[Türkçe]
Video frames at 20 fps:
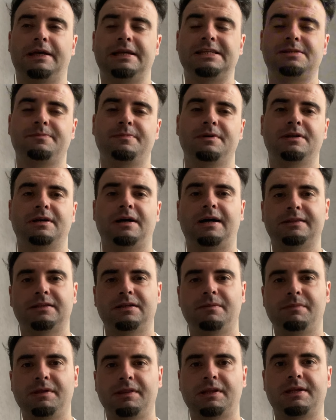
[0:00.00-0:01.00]
İzmir
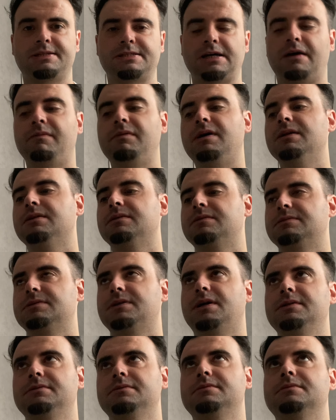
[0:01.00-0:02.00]
Adnan Menderes
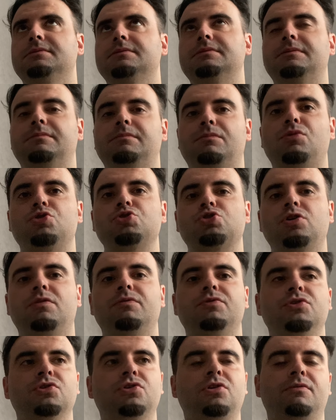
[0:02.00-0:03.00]
Havaalanı'ndan
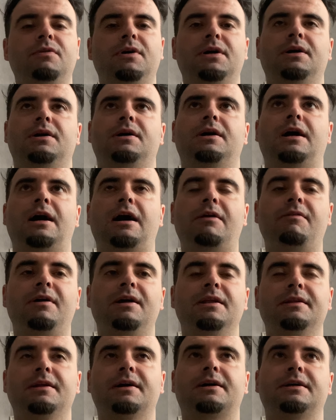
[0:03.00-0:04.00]
Moskova Vnukova
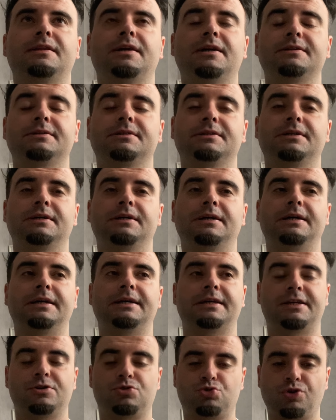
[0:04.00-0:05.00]
Havaalanı'na kadar
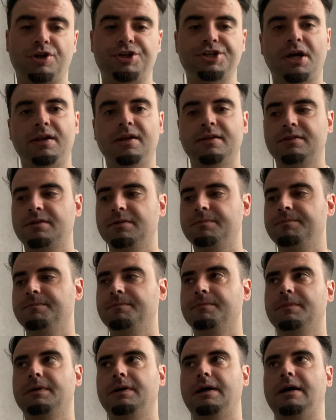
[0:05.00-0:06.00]
ki süreci anlattım.
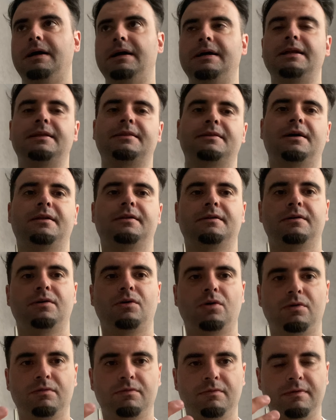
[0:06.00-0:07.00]
Ayrıca
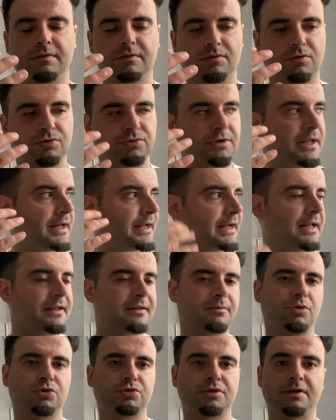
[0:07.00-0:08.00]
otele
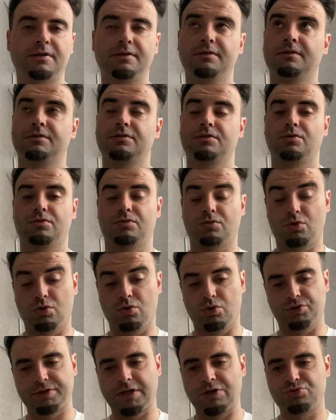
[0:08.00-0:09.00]
geldim. Otelin
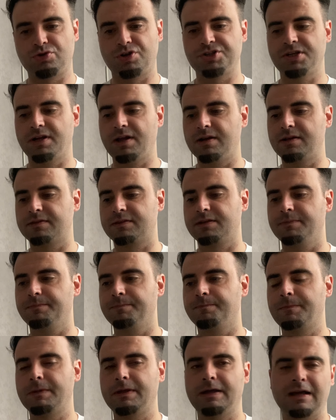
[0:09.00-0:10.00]
o otel sürecini
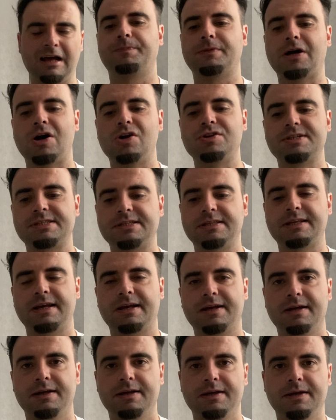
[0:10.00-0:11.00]
anlattım. Daha
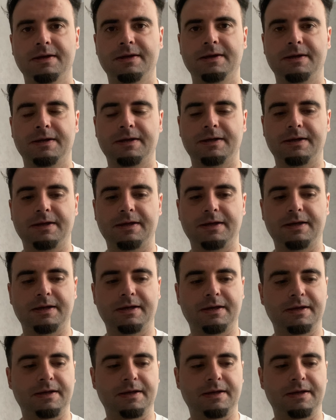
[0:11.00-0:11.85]
öncesinde e,